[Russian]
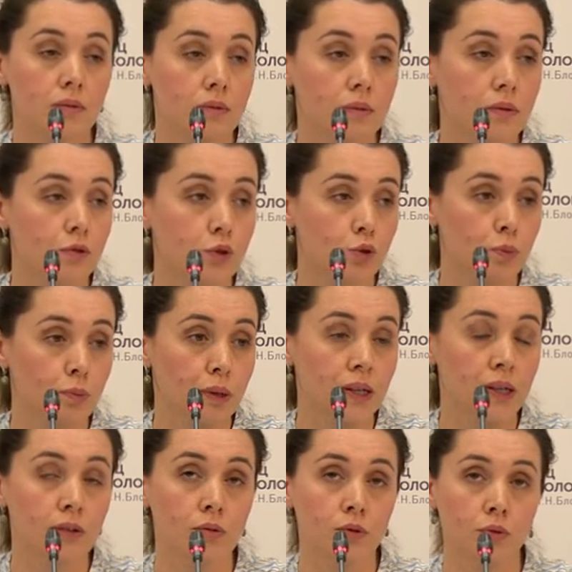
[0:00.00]
всю
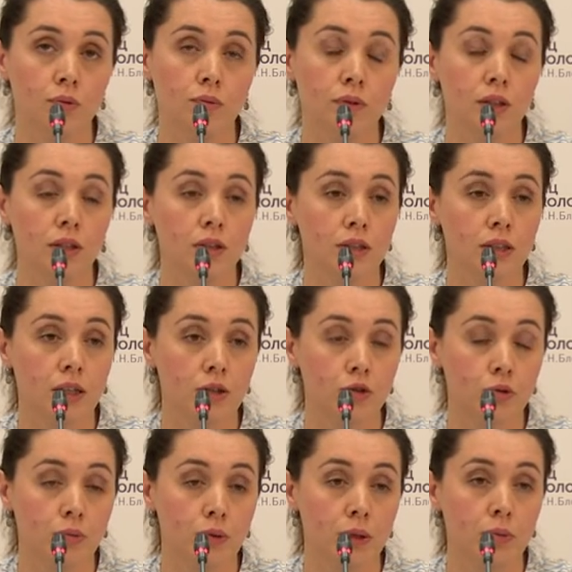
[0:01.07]
плевру, да и так,
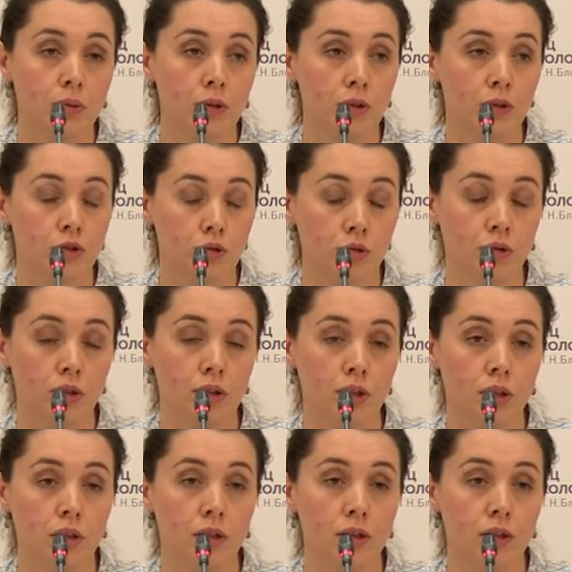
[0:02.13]
чтобы не было еще
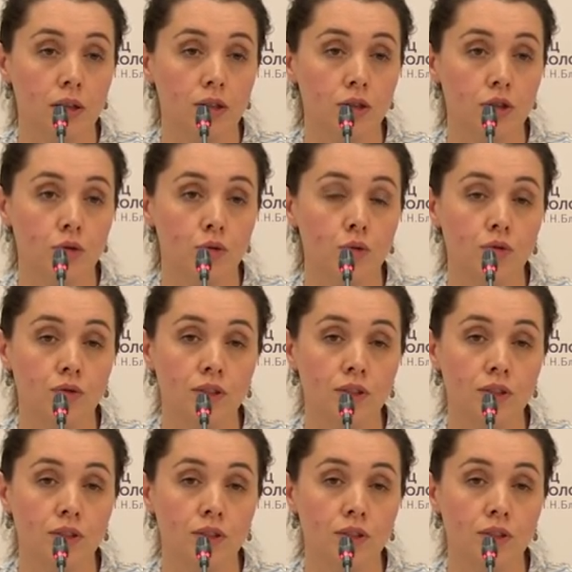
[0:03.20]
и очагов,